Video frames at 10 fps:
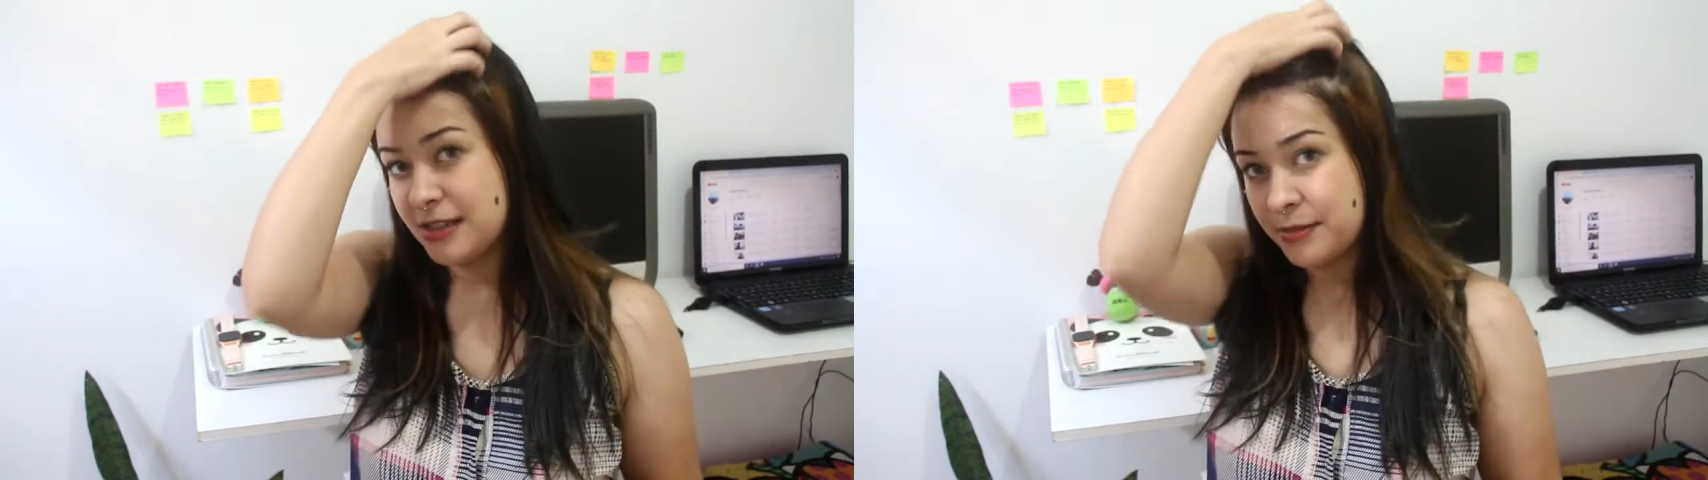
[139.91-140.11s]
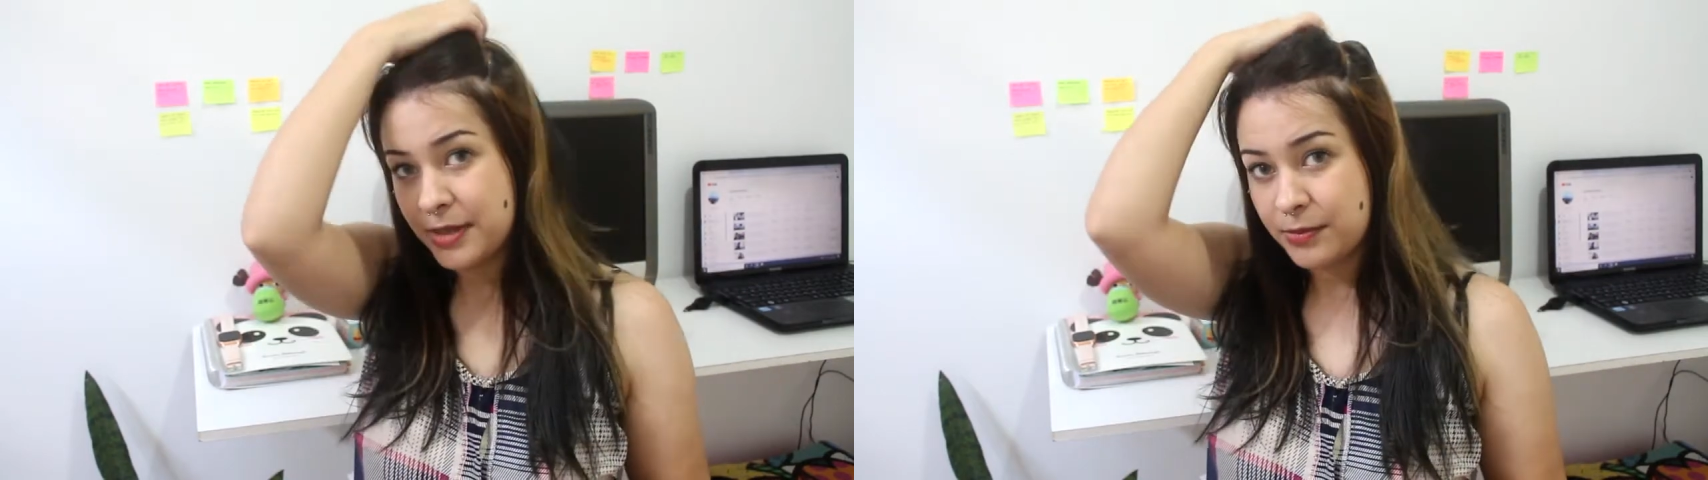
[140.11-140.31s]

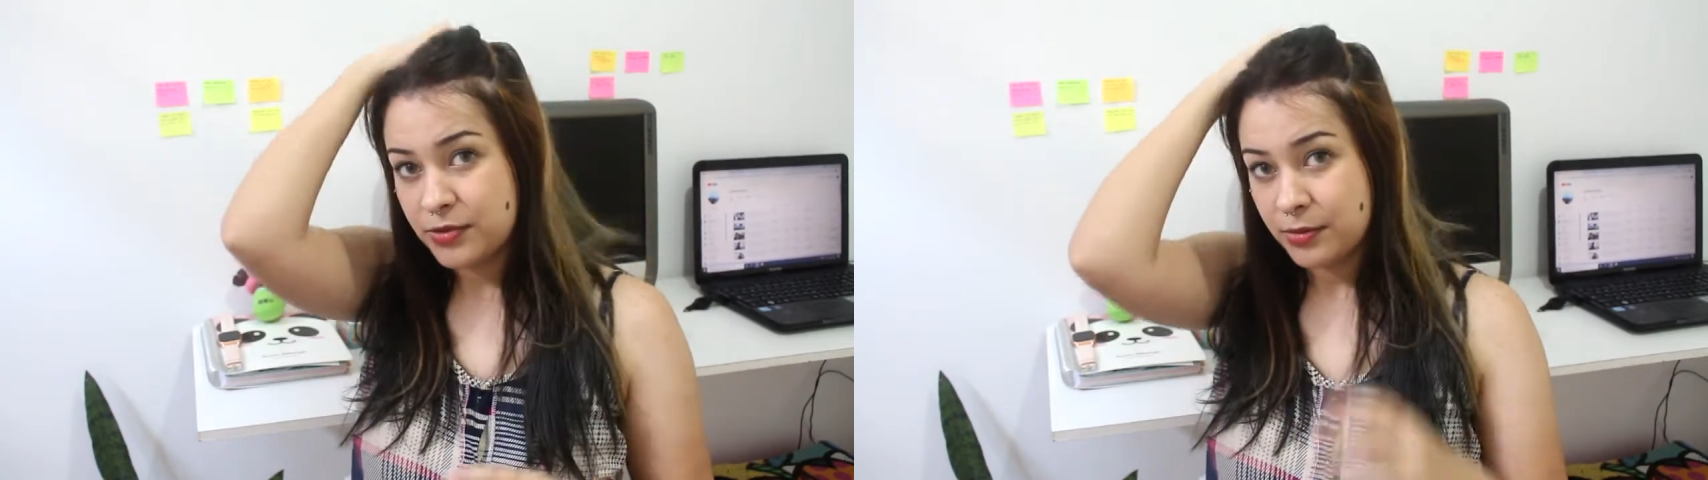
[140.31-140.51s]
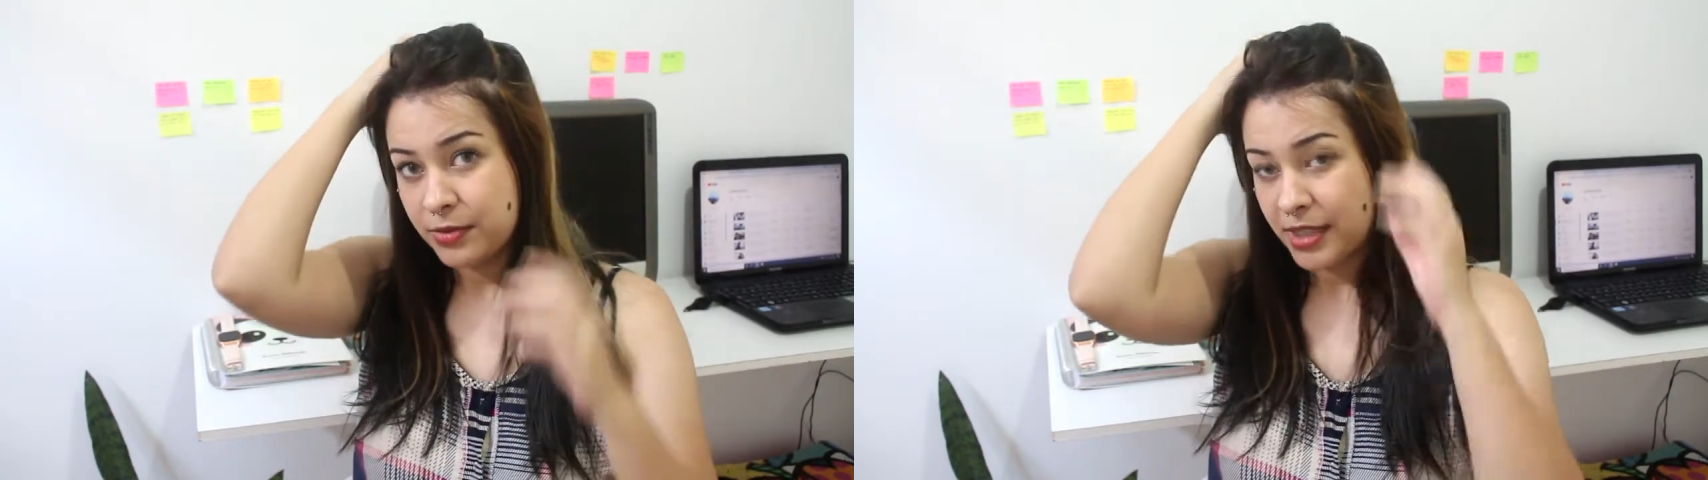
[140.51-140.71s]
né, porque
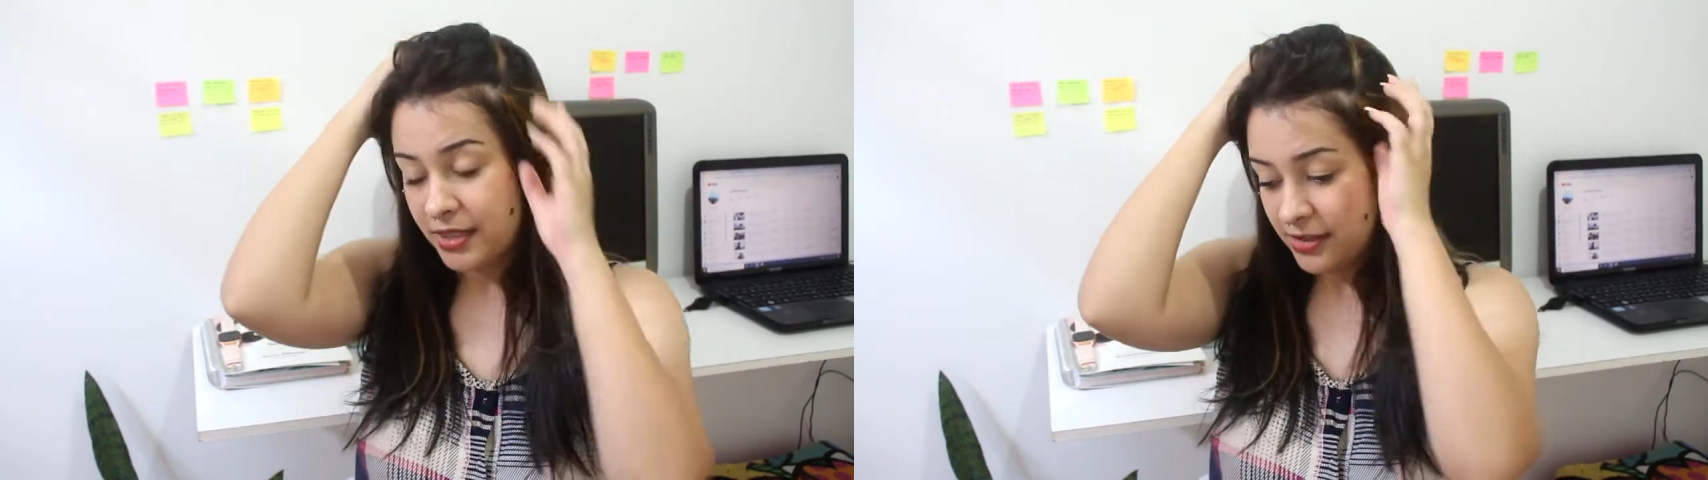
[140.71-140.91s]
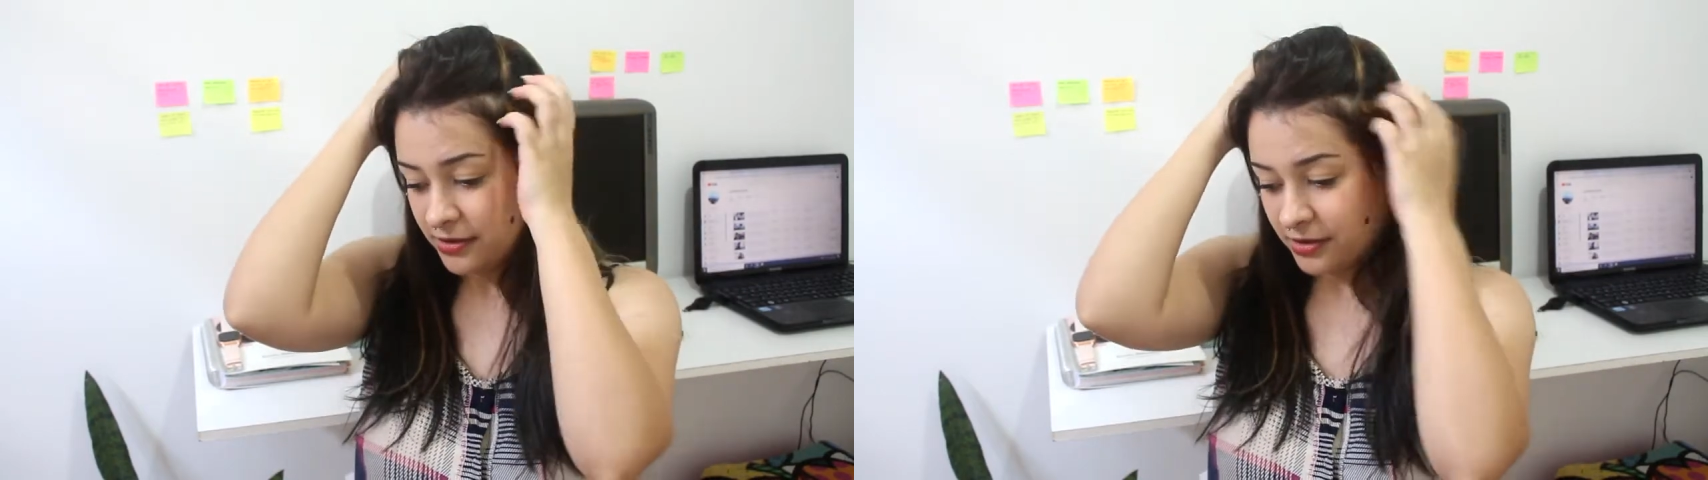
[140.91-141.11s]
puxou pro
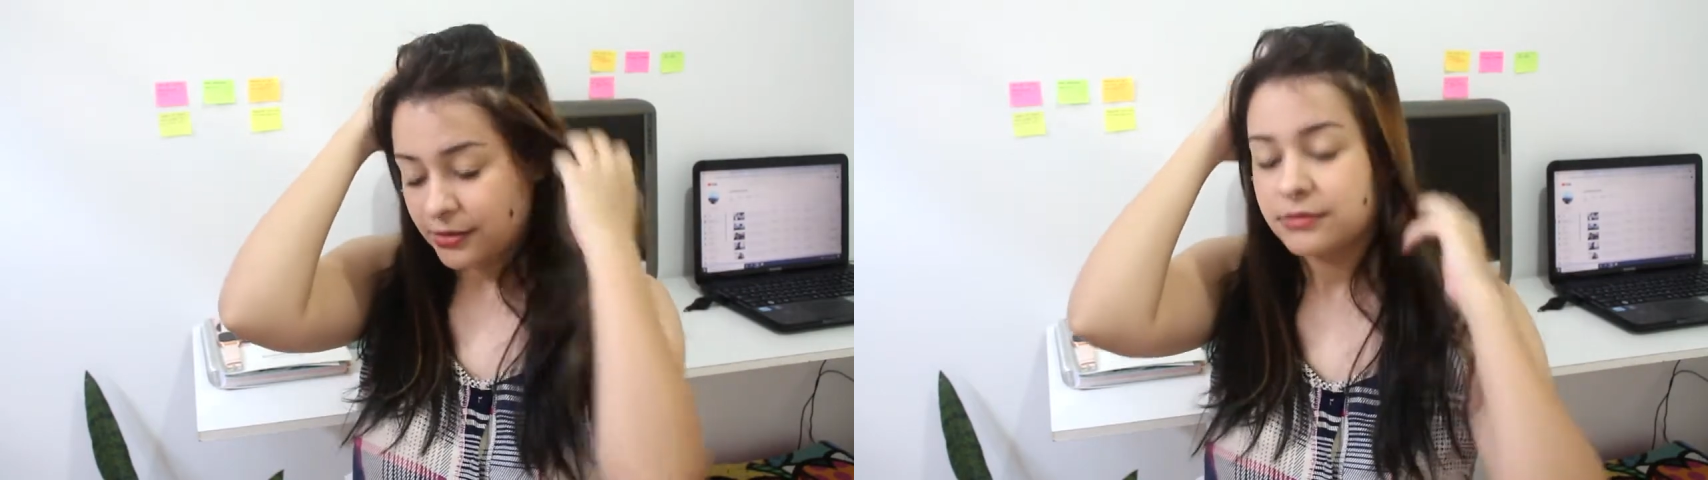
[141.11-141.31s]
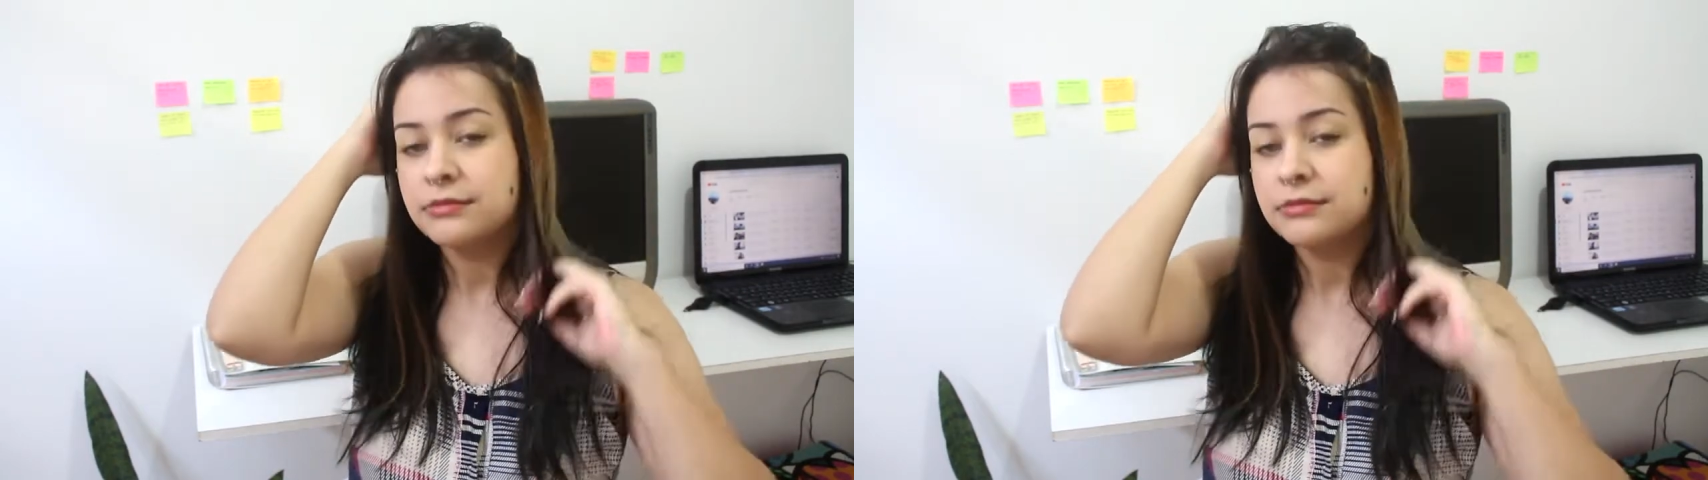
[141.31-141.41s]
laranja.